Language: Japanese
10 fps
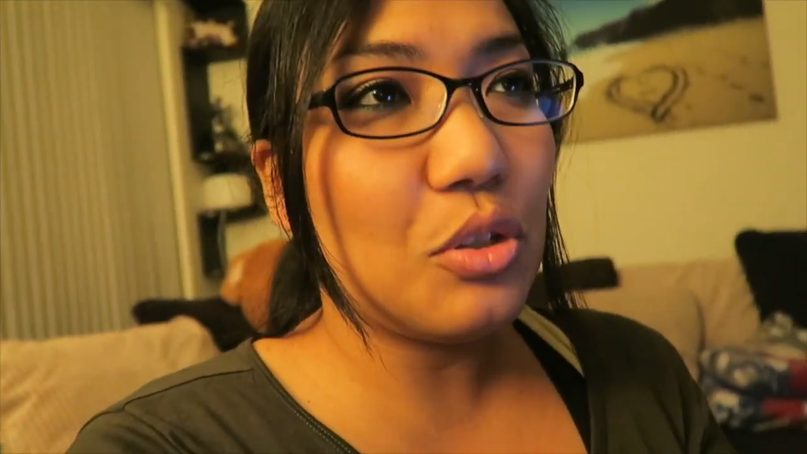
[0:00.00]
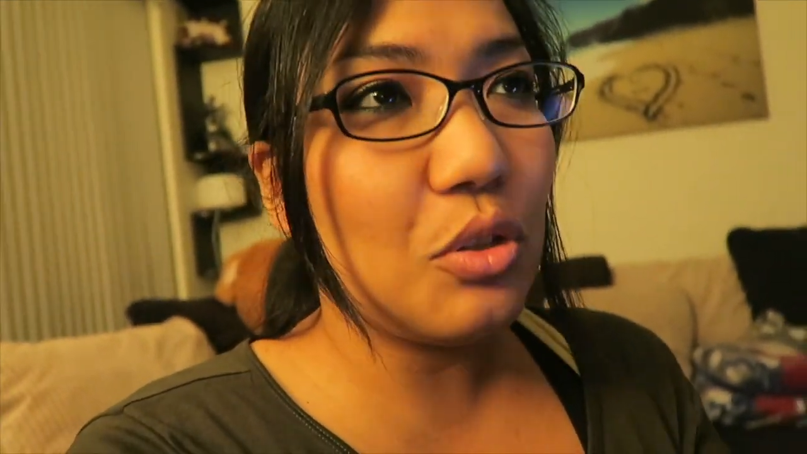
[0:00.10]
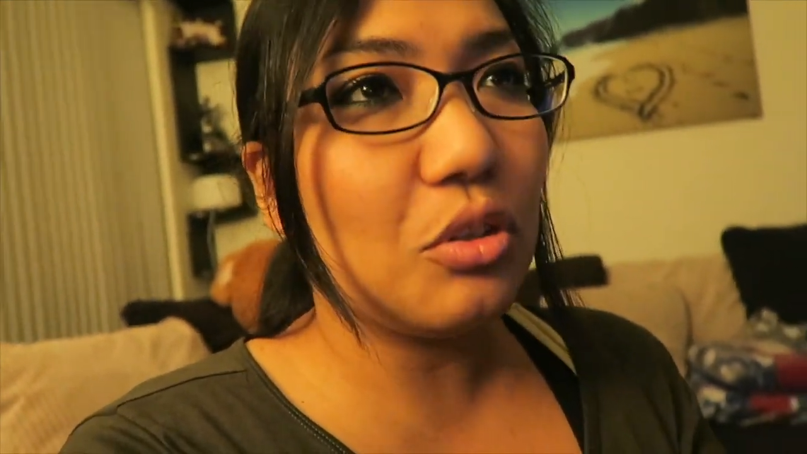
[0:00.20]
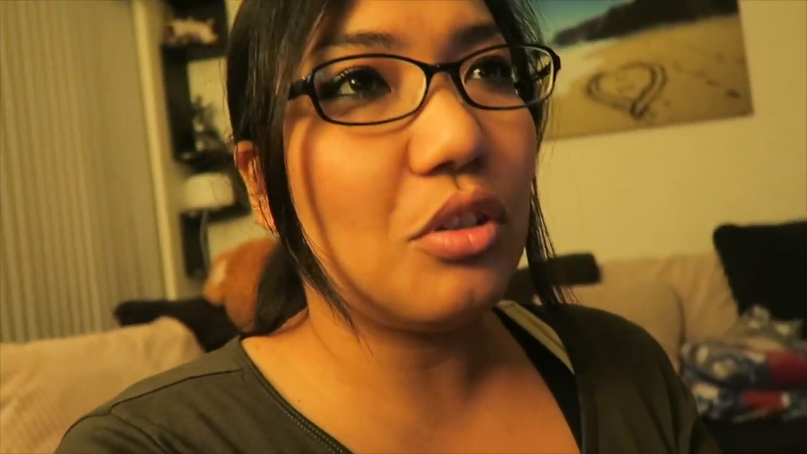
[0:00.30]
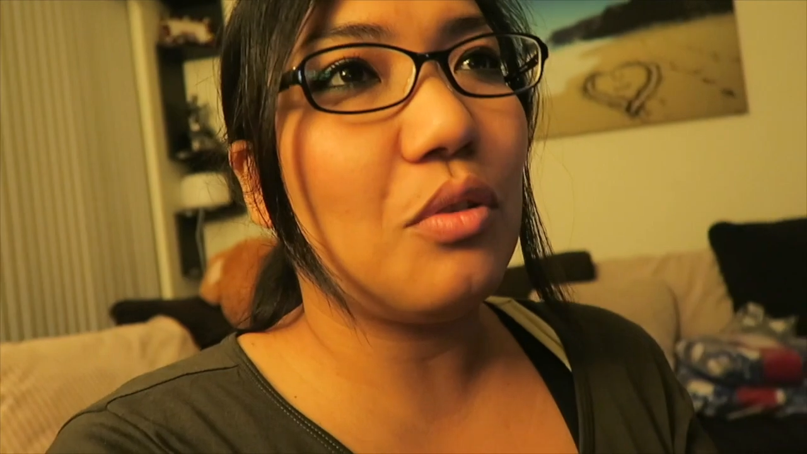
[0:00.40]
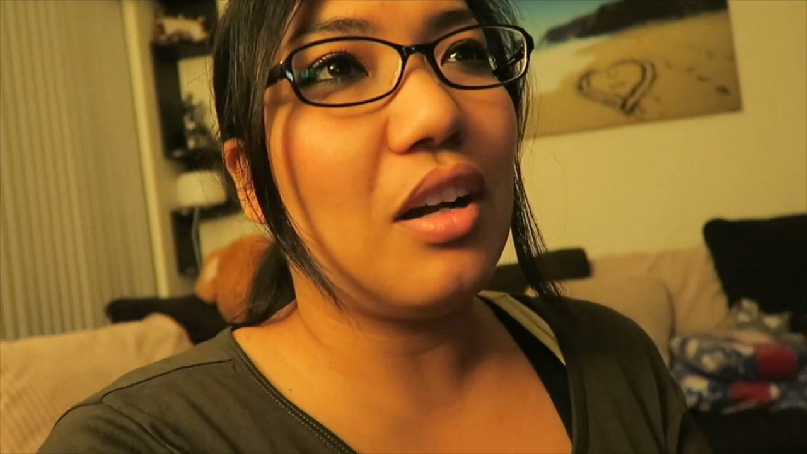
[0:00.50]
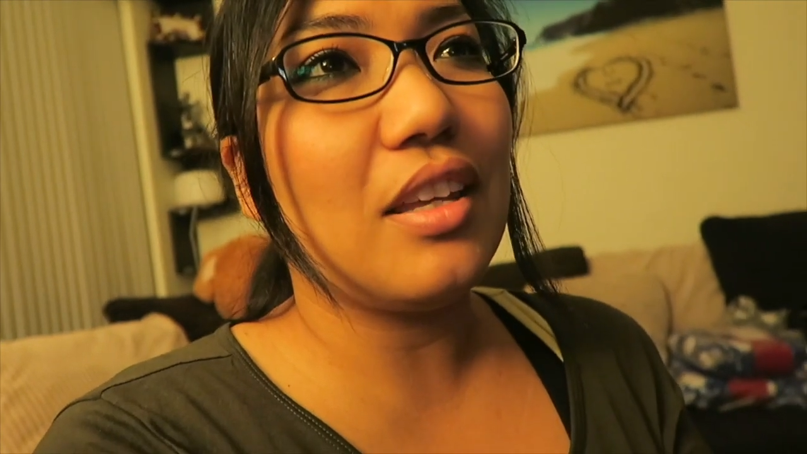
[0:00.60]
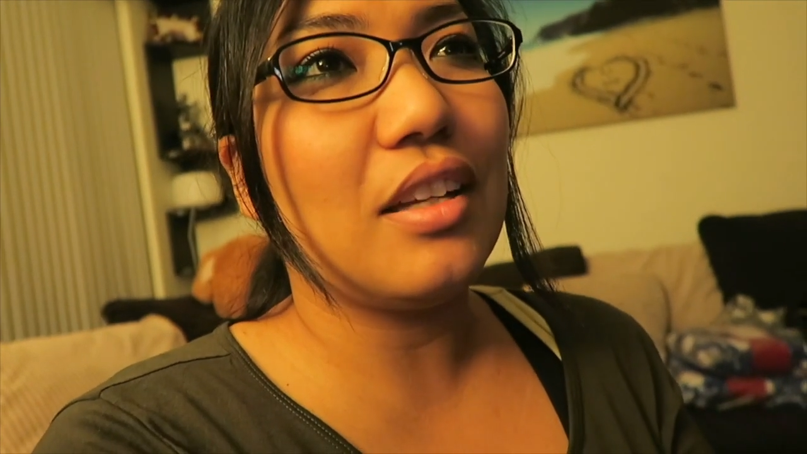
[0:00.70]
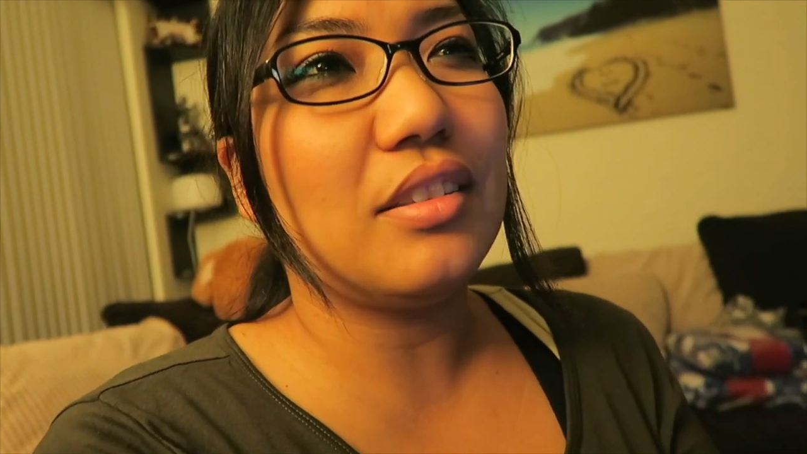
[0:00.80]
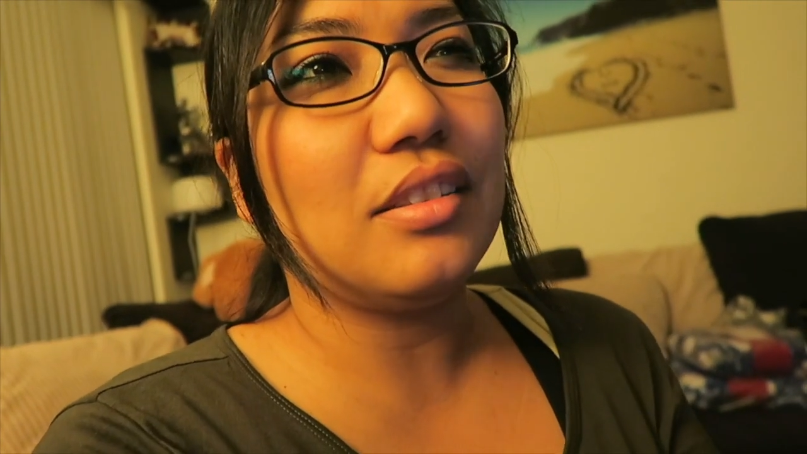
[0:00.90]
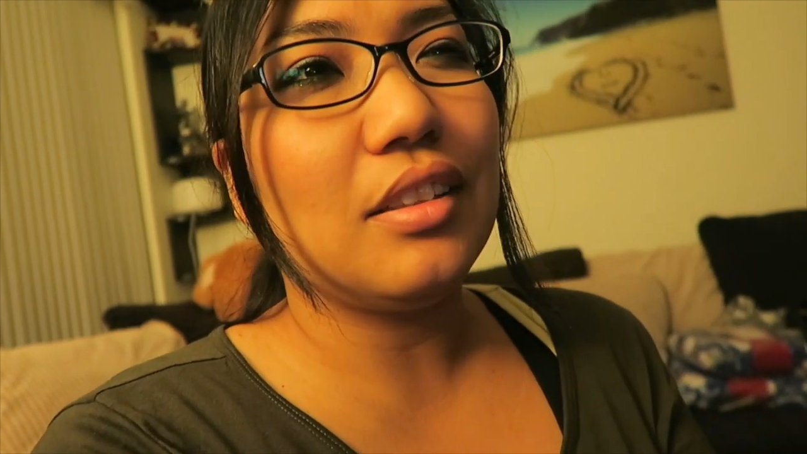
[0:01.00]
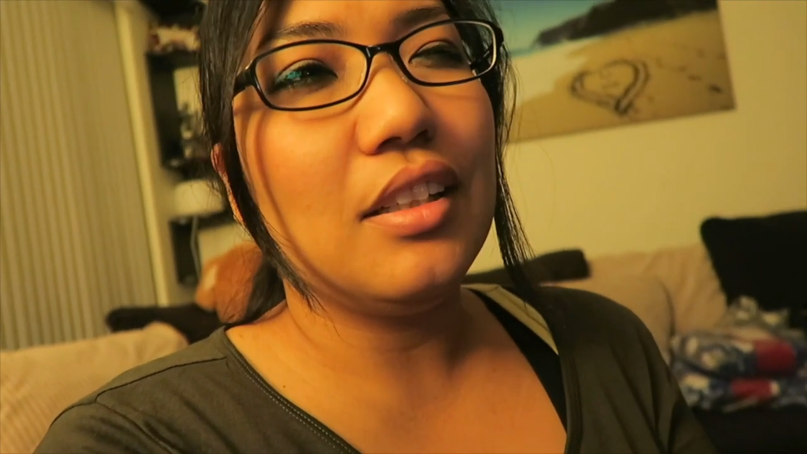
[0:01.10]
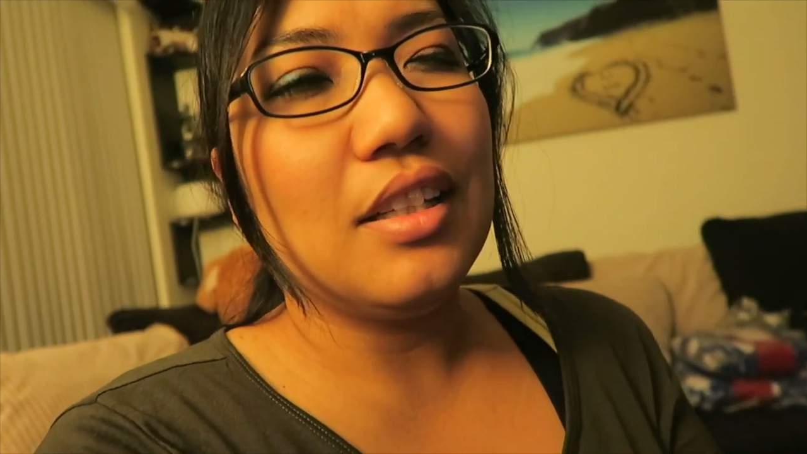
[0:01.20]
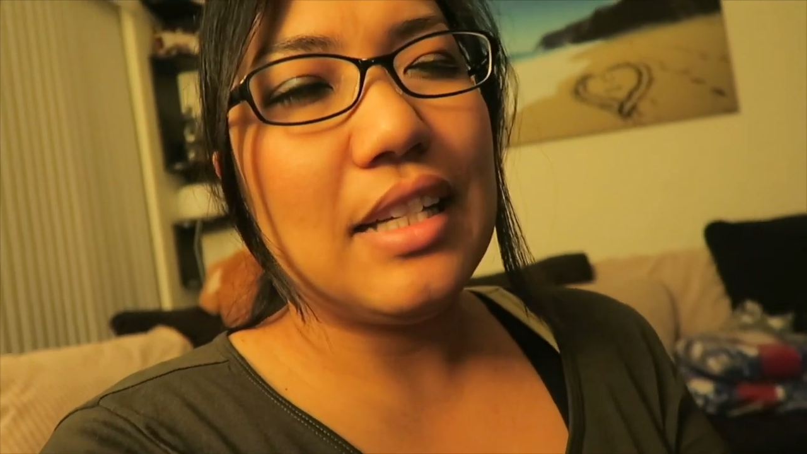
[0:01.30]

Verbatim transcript: 15ドルは約